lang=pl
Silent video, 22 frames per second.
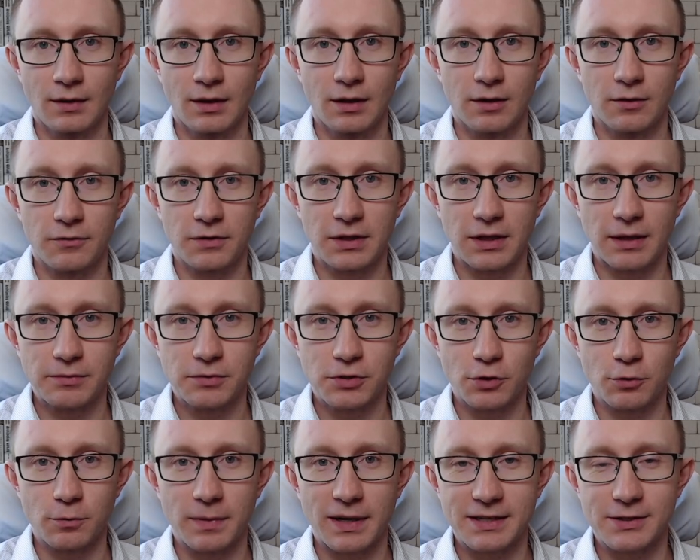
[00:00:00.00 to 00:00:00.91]
Witam
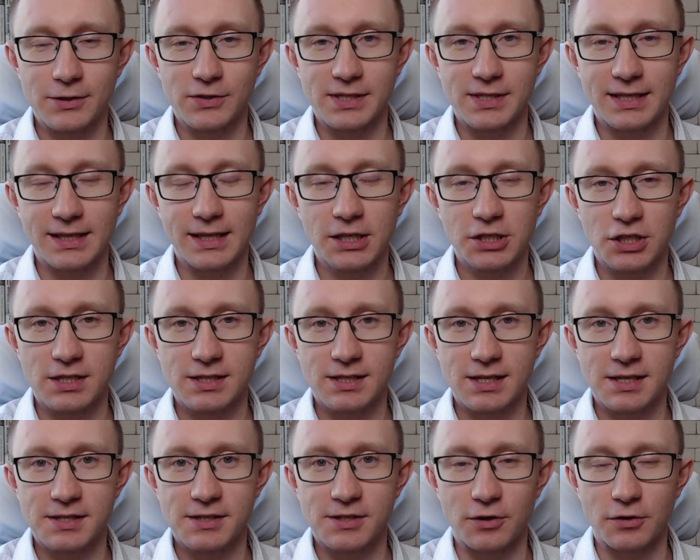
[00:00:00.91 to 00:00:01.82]
Cię bardzo serdecznie z
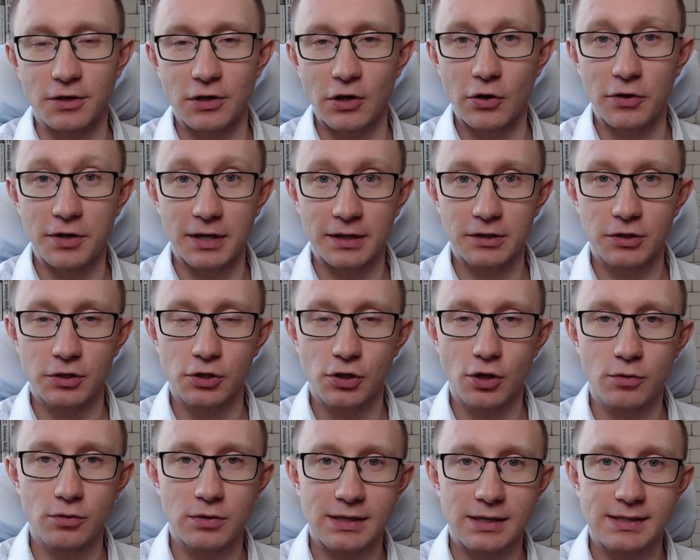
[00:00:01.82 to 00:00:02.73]
tej strony Konrad
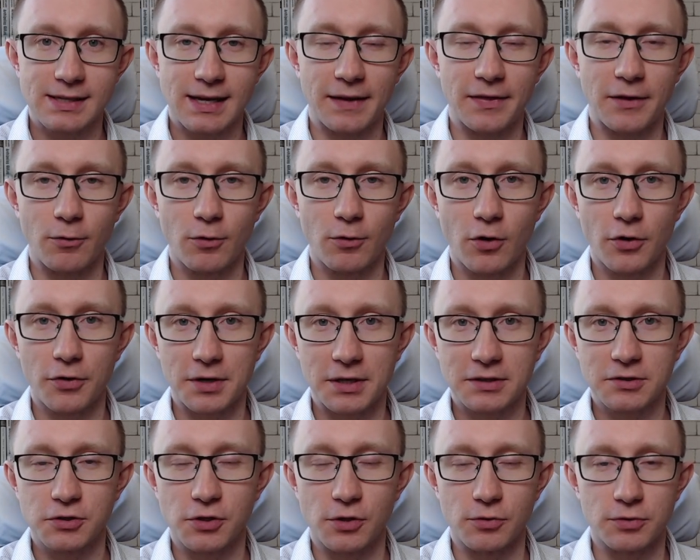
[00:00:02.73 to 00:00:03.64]
Książek z kanału
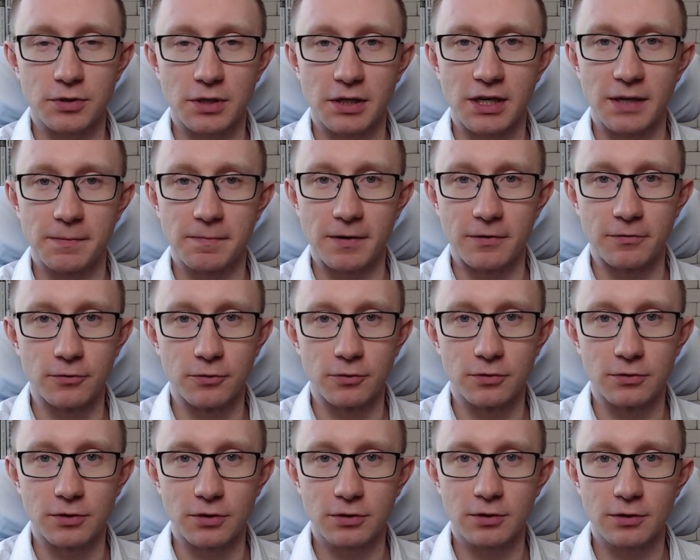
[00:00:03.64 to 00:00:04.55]
Konrad Książek GPW
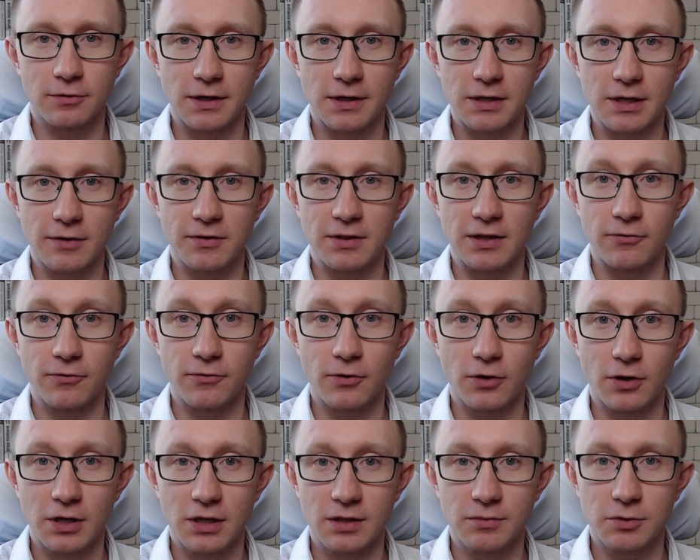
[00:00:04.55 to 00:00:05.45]
Notowania. Witam w
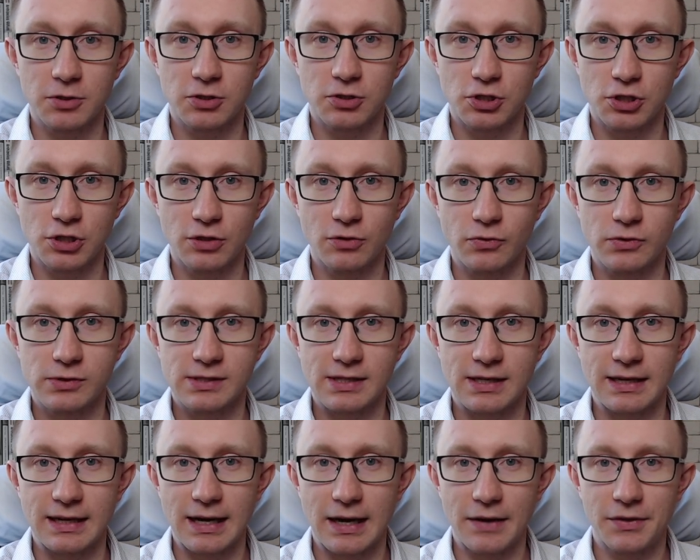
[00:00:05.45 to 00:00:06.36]
kolejnym odcinku
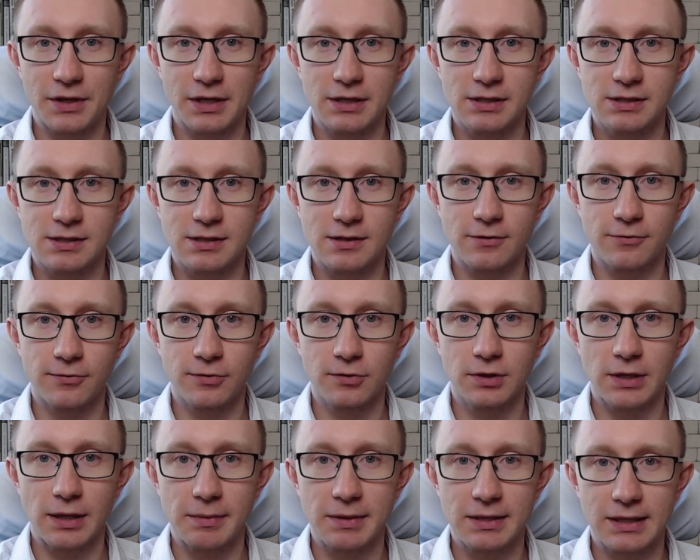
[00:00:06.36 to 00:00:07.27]
serii analizy
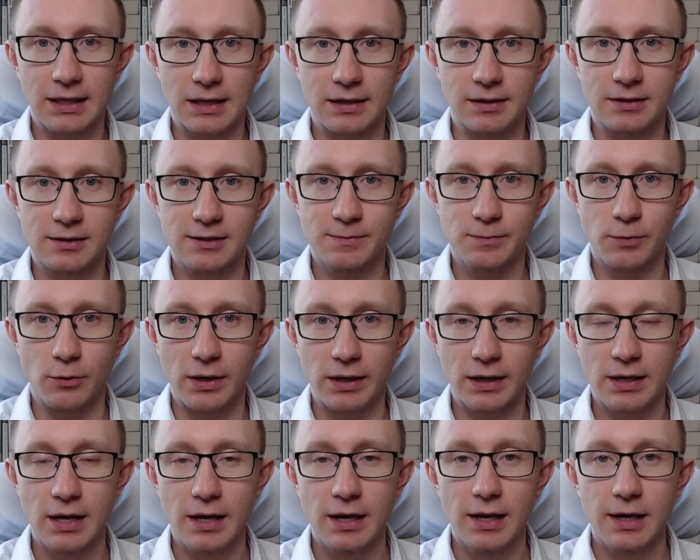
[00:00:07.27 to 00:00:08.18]
fundamentalnej
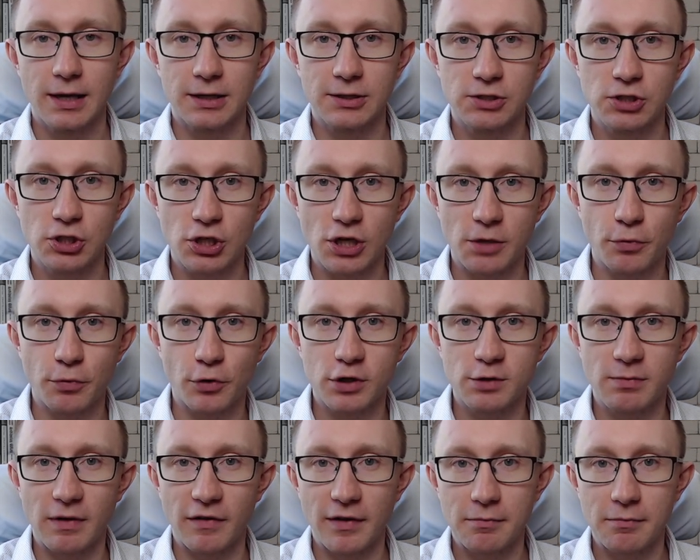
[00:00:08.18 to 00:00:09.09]
spółek. I dzisiaj
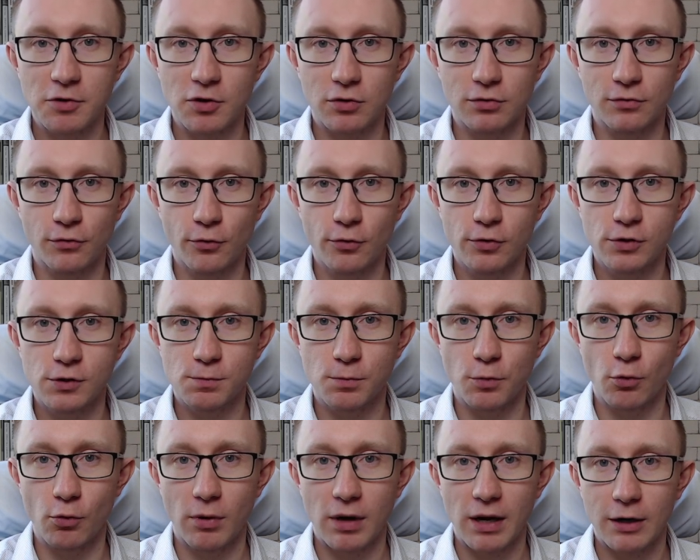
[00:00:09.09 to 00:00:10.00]
porozmawiamy o dwóch
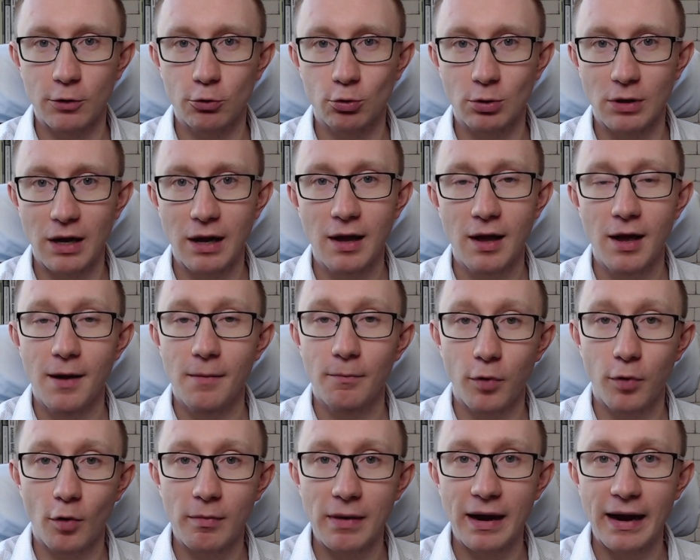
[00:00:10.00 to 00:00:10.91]
spółkach, które
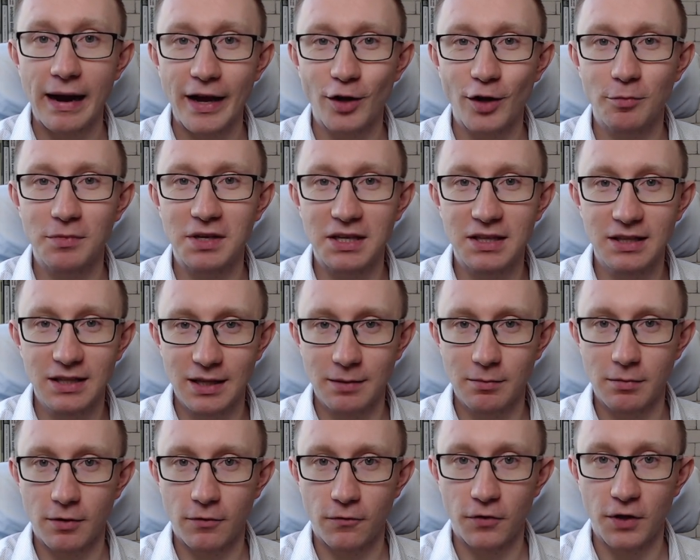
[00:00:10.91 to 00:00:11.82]
pomagają
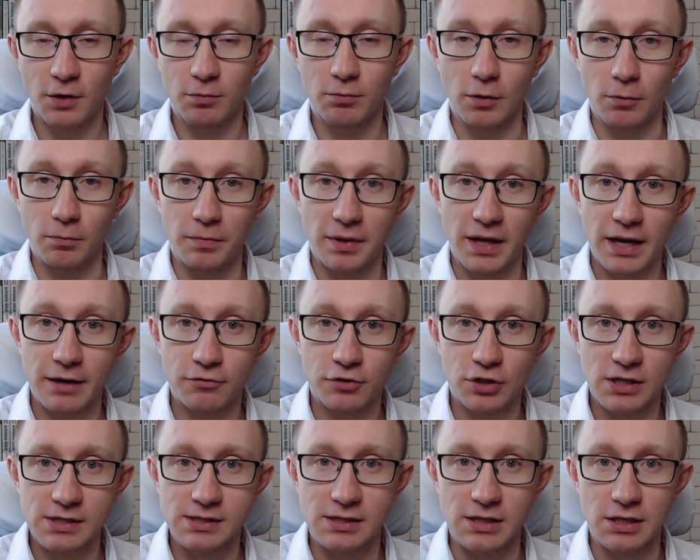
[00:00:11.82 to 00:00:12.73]
innym firmom.
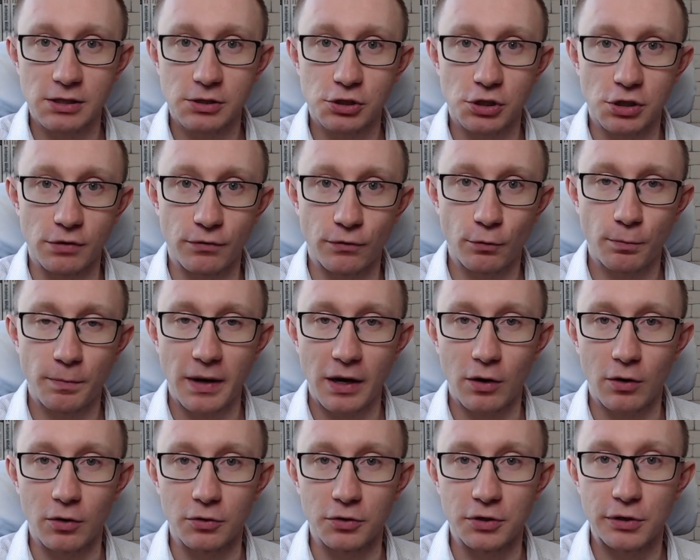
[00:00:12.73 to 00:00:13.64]
Pierwsza z nich, czyli WP
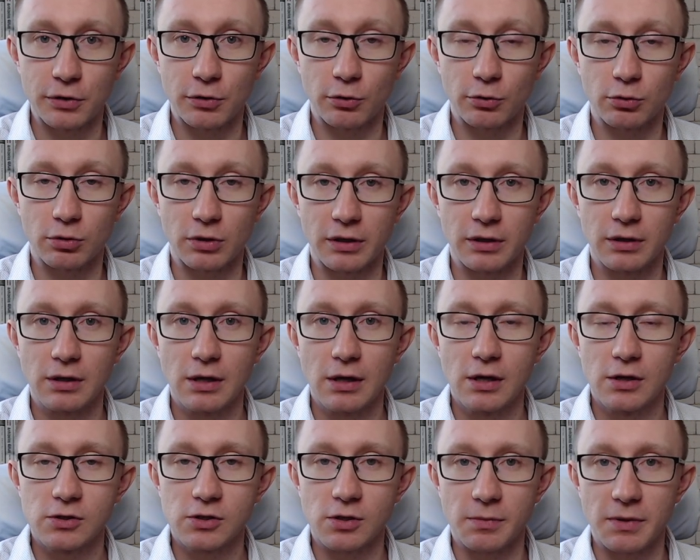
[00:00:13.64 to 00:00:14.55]
Holding, o której
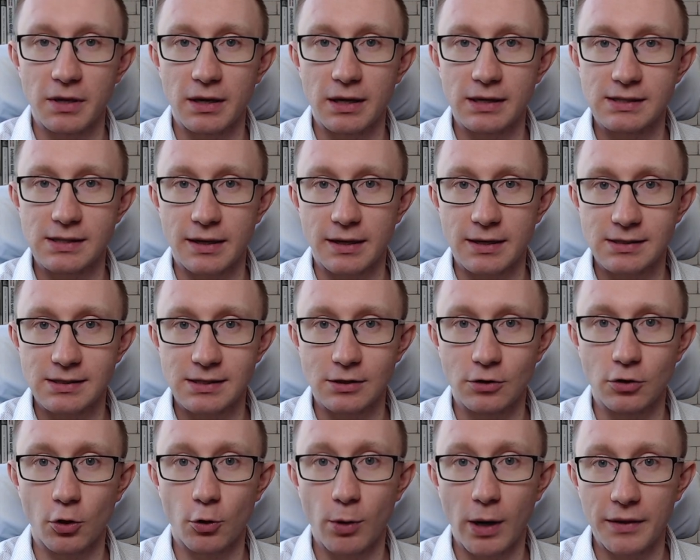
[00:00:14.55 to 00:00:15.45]
sobie zaraz
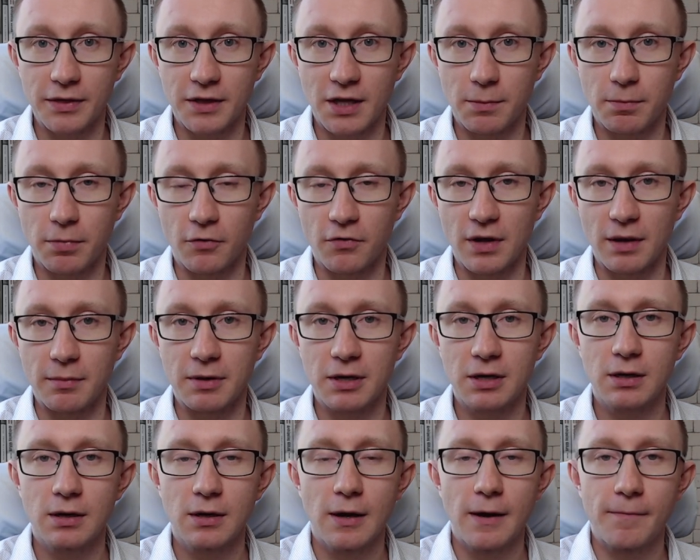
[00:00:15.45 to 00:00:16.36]
dokładniej powiemy,
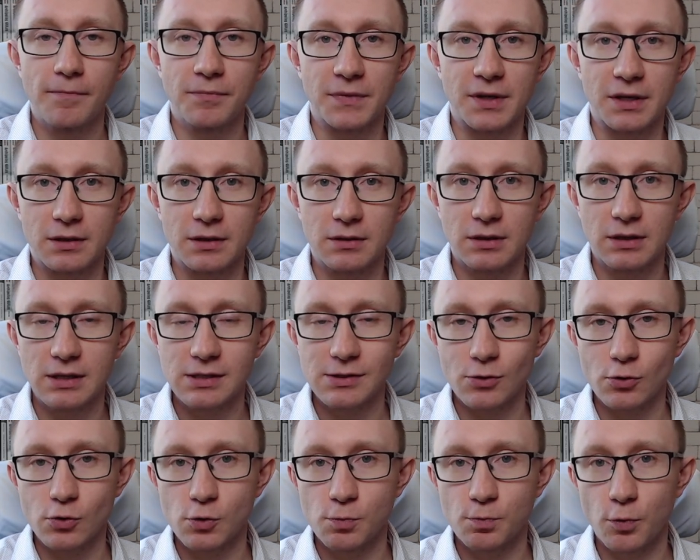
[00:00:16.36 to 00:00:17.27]
E, jest
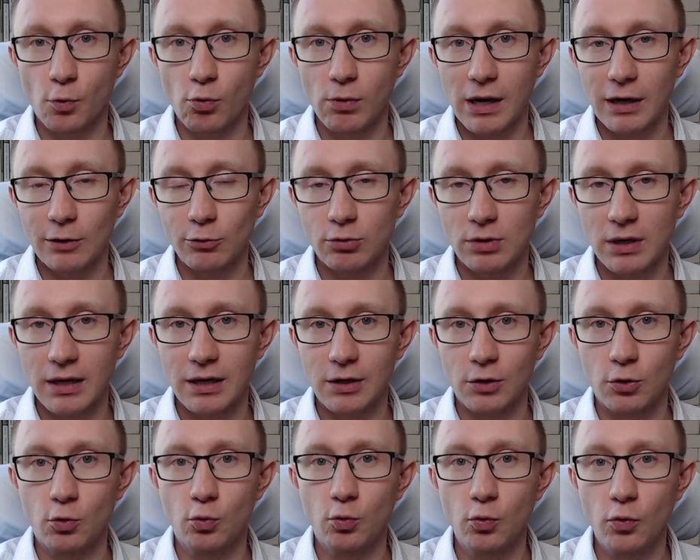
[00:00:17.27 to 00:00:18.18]
to spółka, która
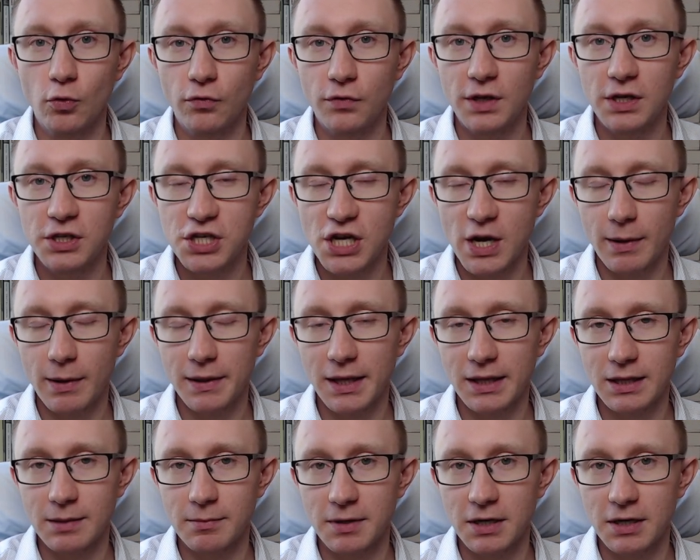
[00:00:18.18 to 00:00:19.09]
głównie działa na
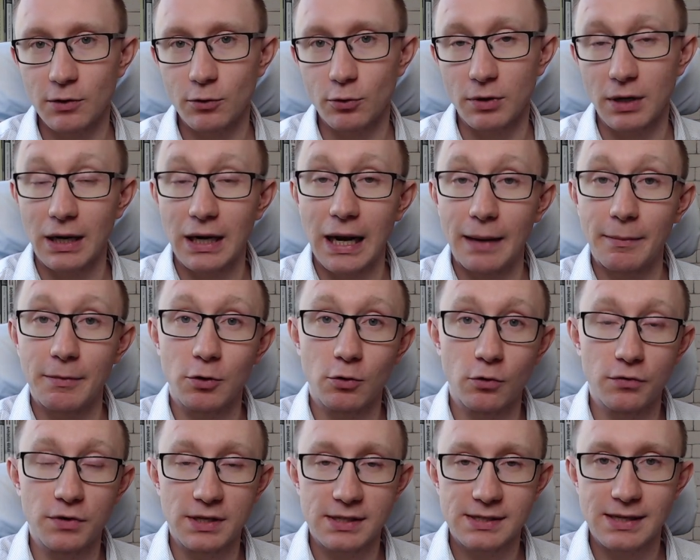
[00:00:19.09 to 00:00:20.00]
tym rynku reklamy,
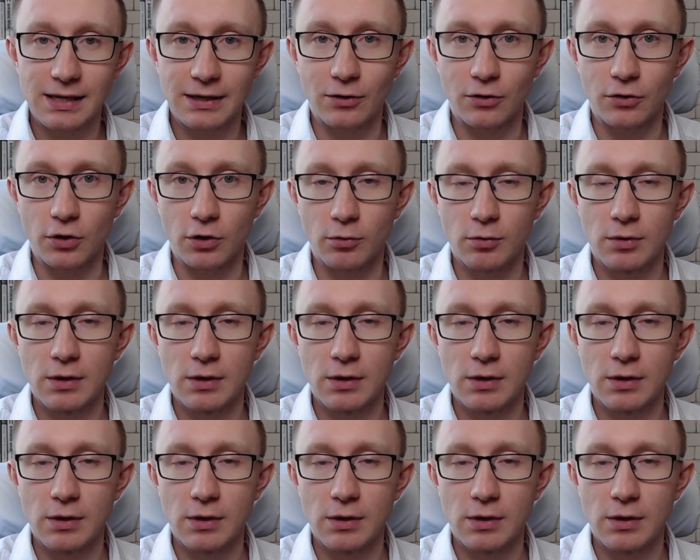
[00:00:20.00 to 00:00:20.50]
głównie z tego ją